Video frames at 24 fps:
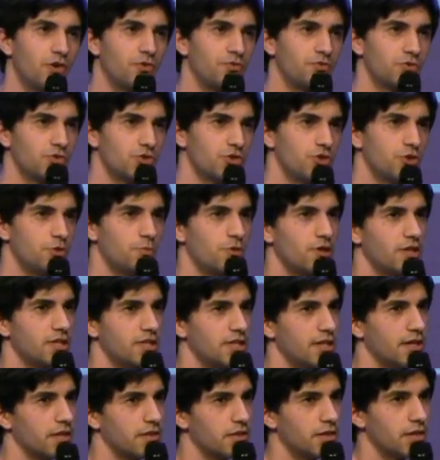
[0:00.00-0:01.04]
fonctionnement
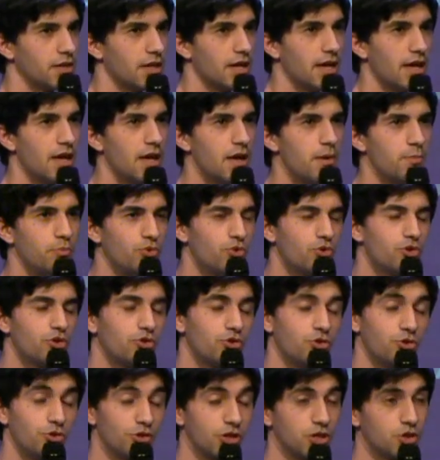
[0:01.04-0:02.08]
interne pour que
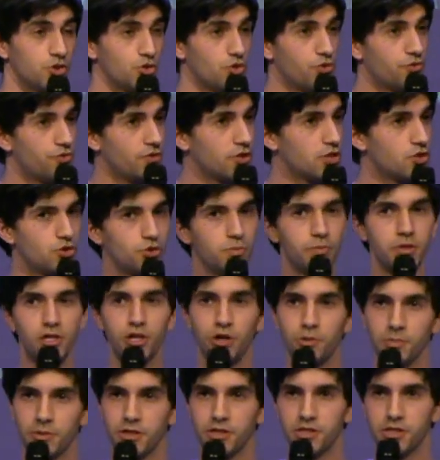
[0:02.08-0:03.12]
le réseau fasse de meilleures
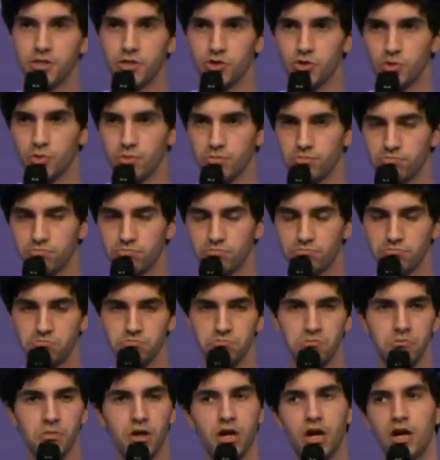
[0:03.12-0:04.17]
prédictions.
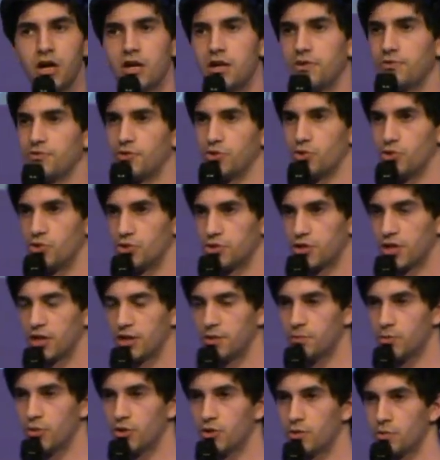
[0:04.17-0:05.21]
À la fin de
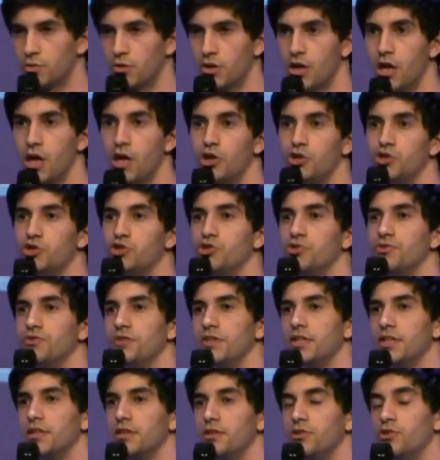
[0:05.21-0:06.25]
l'entraînement, je vais
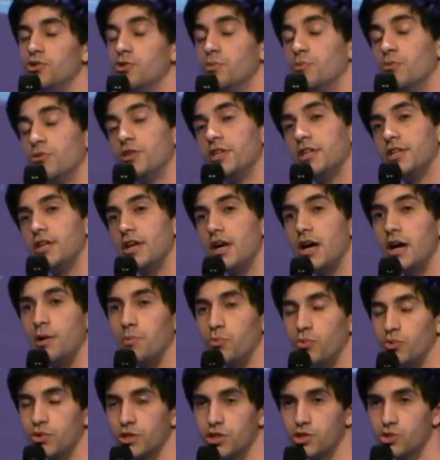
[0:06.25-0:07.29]
demander à mon
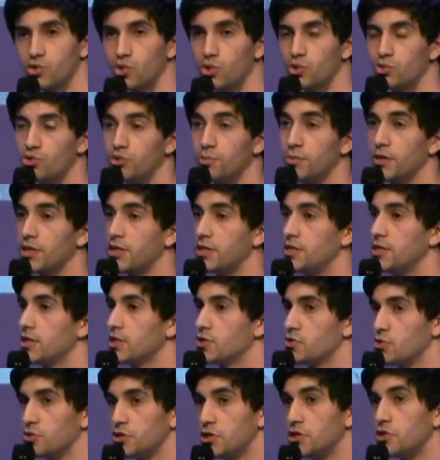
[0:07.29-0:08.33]
réseau de prédire sur
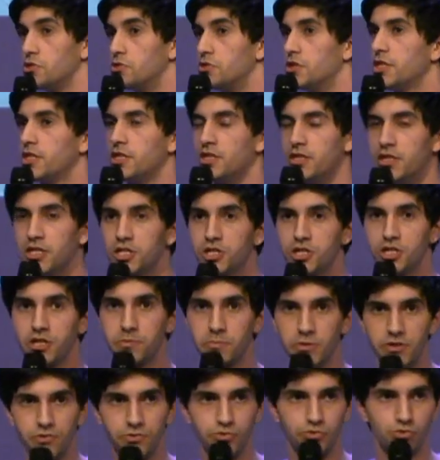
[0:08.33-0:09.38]
des données qu'il n'a jamais
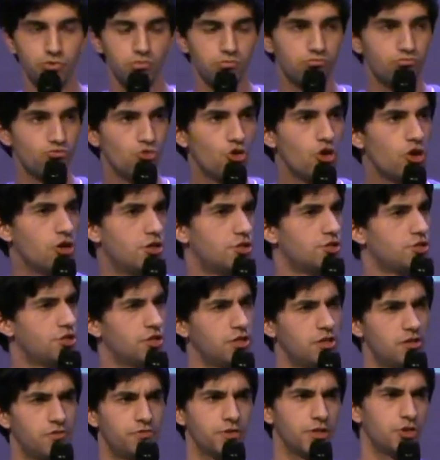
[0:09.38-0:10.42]
vues. S'il
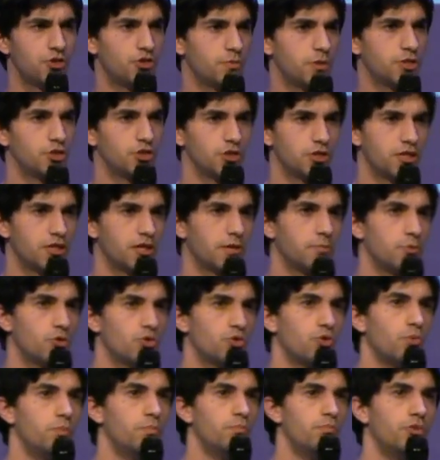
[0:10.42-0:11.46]
effectue majoritairement de
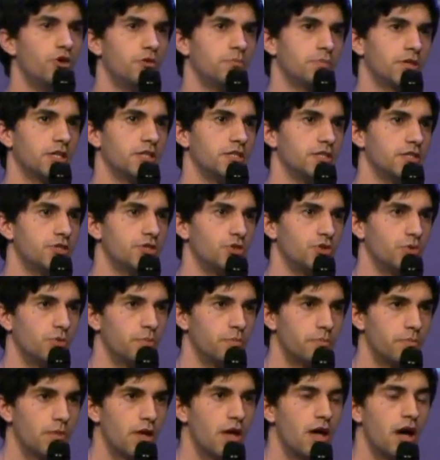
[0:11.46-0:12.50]
bonnes prédictions,
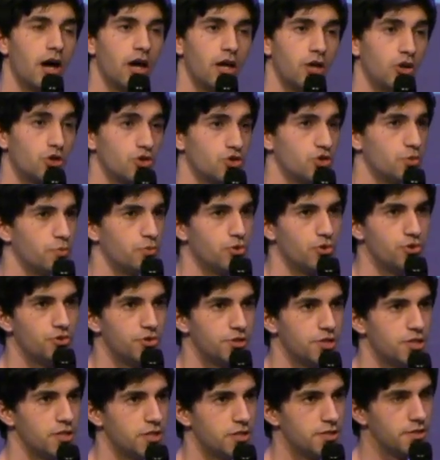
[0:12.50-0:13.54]
alors je peux
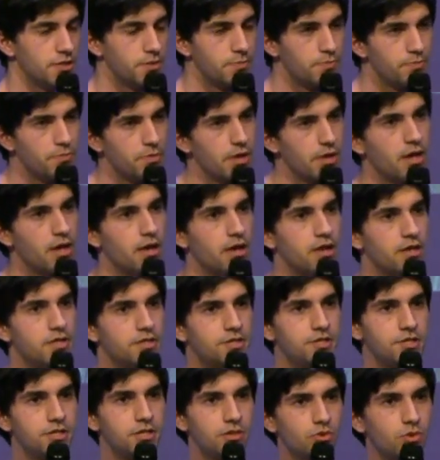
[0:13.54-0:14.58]
l'utiliser.
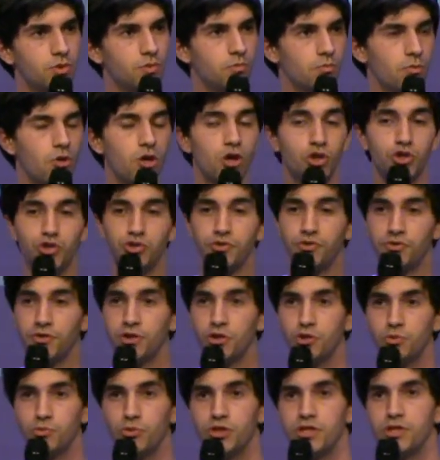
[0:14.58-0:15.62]
Sinon, je vais le
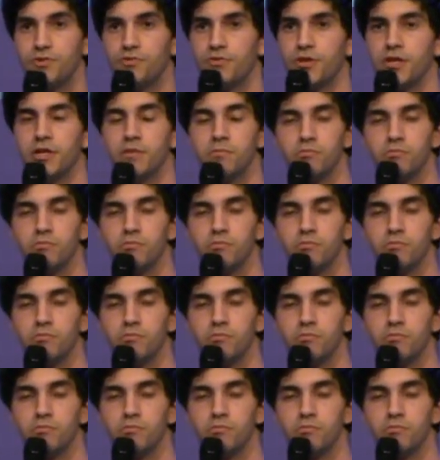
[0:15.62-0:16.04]
modifier,